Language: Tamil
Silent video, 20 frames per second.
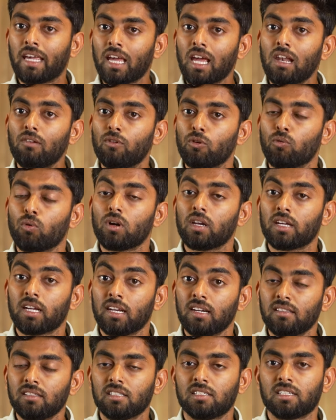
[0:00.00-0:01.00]
கேள்வி
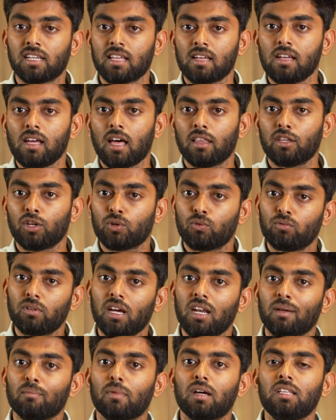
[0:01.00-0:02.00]
உங்களுக்கு எழுந்துச்சுன்னா அதற்கு
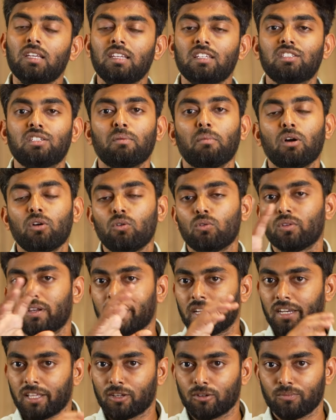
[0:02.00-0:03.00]
உண்டான பதில் நிச்சயமாக
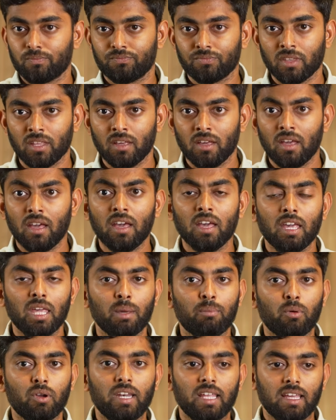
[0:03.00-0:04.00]
உங்களுக்கு கிடைக்கும்
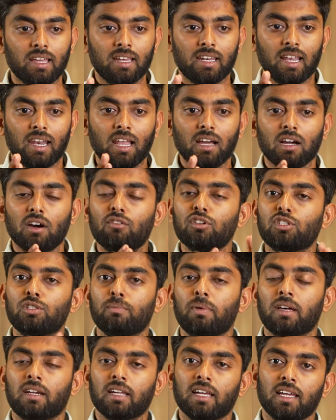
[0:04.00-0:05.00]
இப்போ நீங்கள் நல்லா
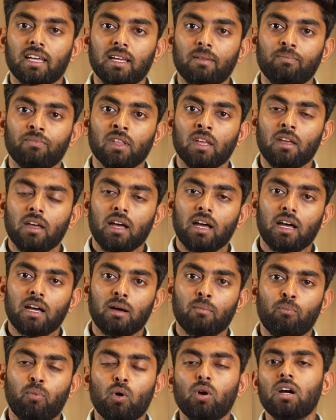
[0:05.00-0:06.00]
கவனிச்சு பாருங்கள்
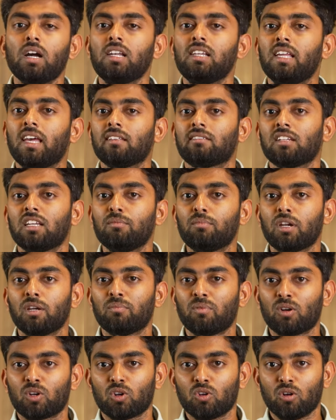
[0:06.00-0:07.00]
பொங்கல் ஏன்
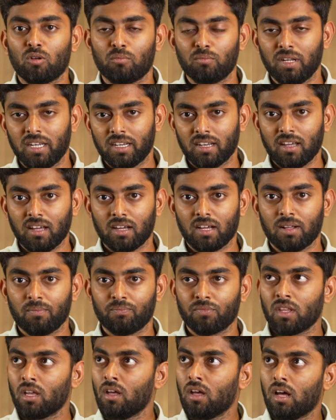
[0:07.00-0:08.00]
செலிப்ரேட் பண்ணுறோம் அப்படின்னா
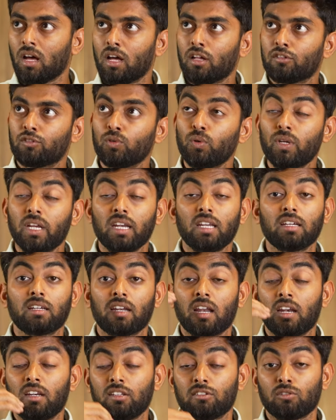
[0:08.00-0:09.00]

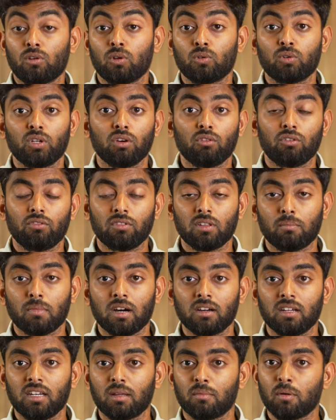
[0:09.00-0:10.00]
சூரியனுக்கு நன்றி சொல்லக்கூடிய ஒரு
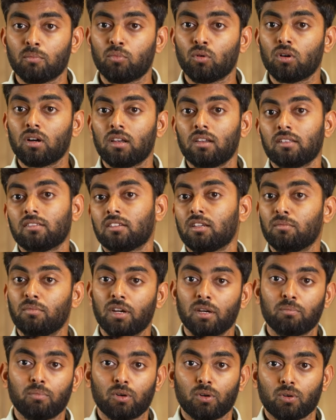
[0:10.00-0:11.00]
விதமாக நம்ம பொங்கலை
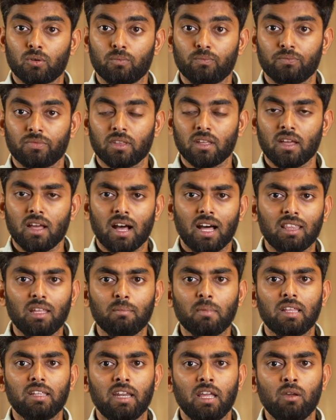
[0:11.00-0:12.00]
செலிப்ரேட் பண்ணுறோம் அதே
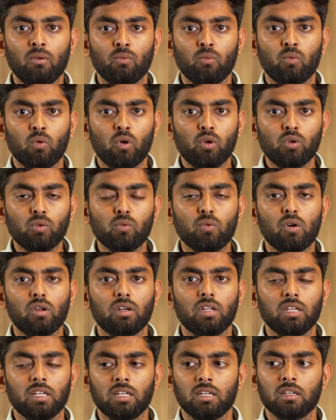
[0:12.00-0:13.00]
மாதிரி ஒரு
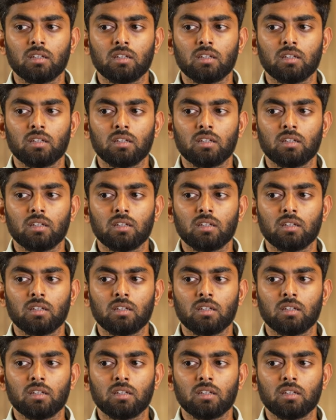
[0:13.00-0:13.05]
ஒரு